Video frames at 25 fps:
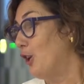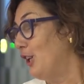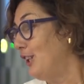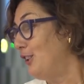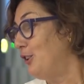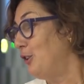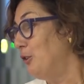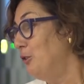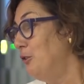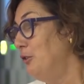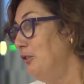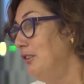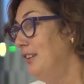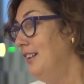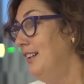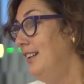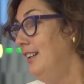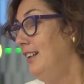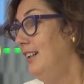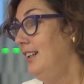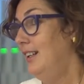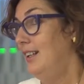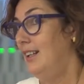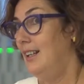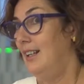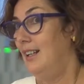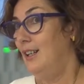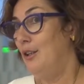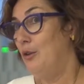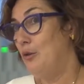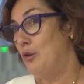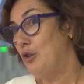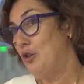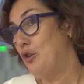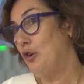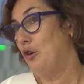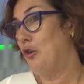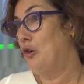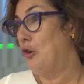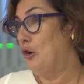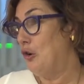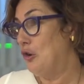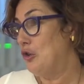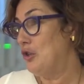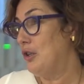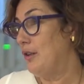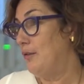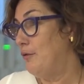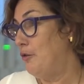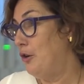reto eh, no es solo con
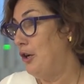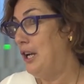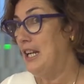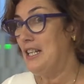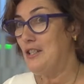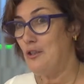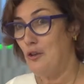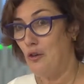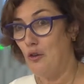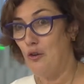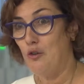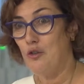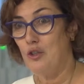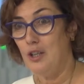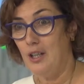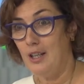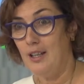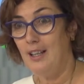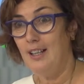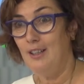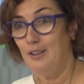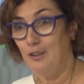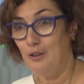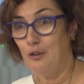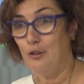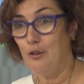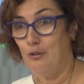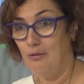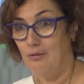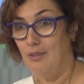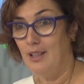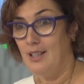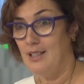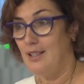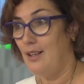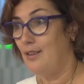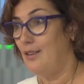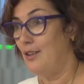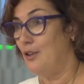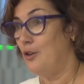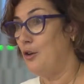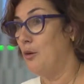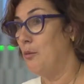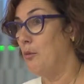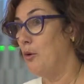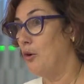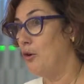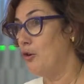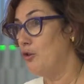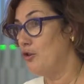los de fuera, es con los de dentro, es decir,
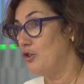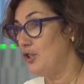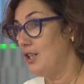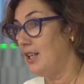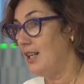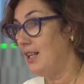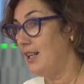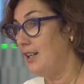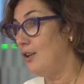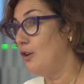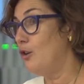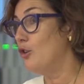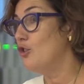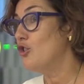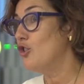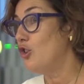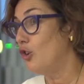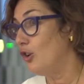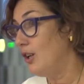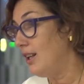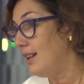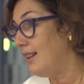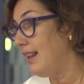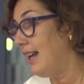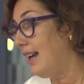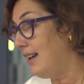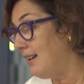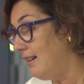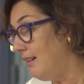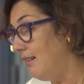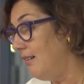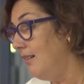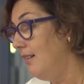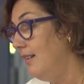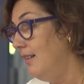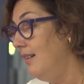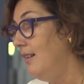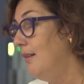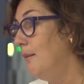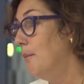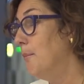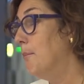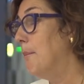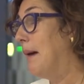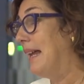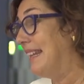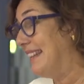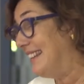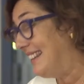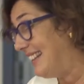cómo conseguir consolidar,
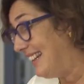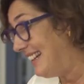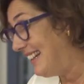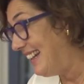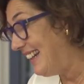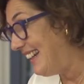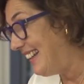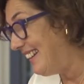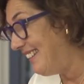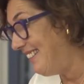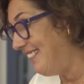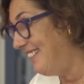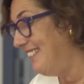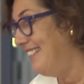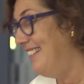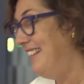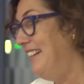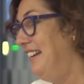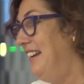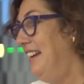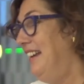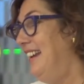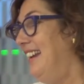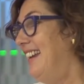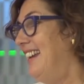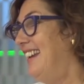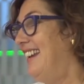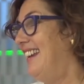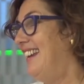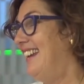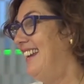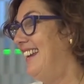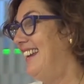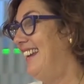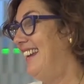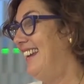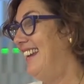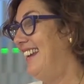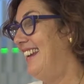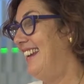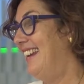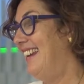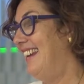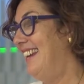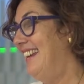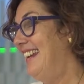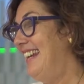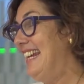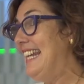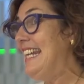mantener
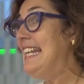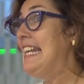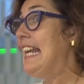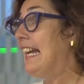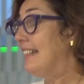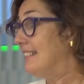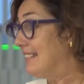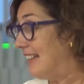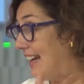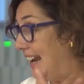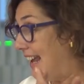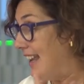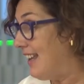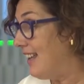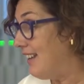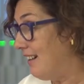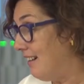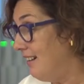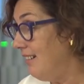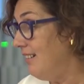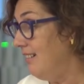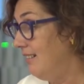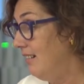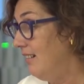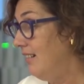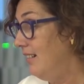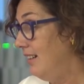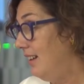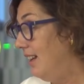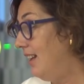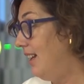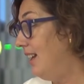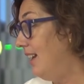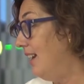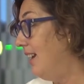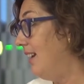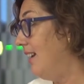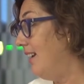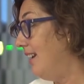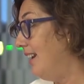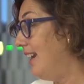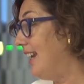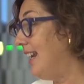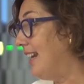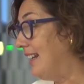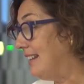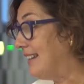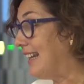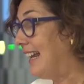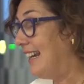eh, y atraer
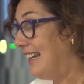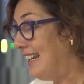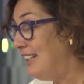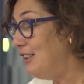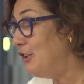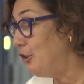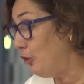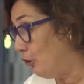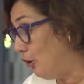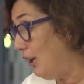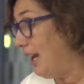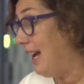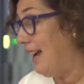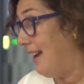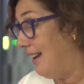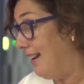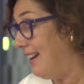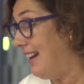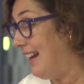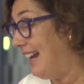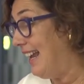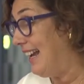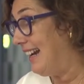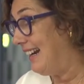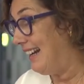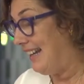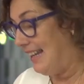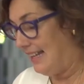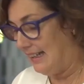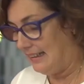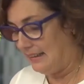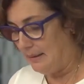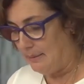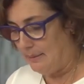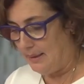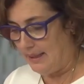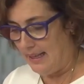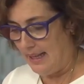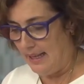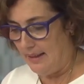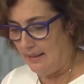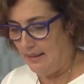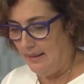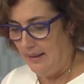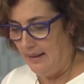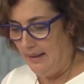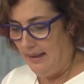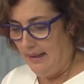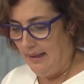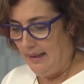el, talento, la, creatividad,
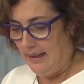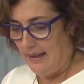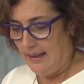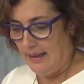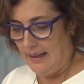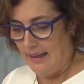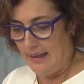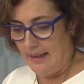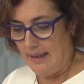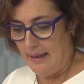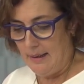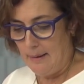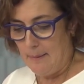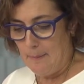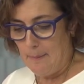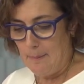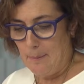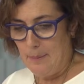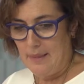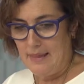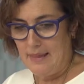eh,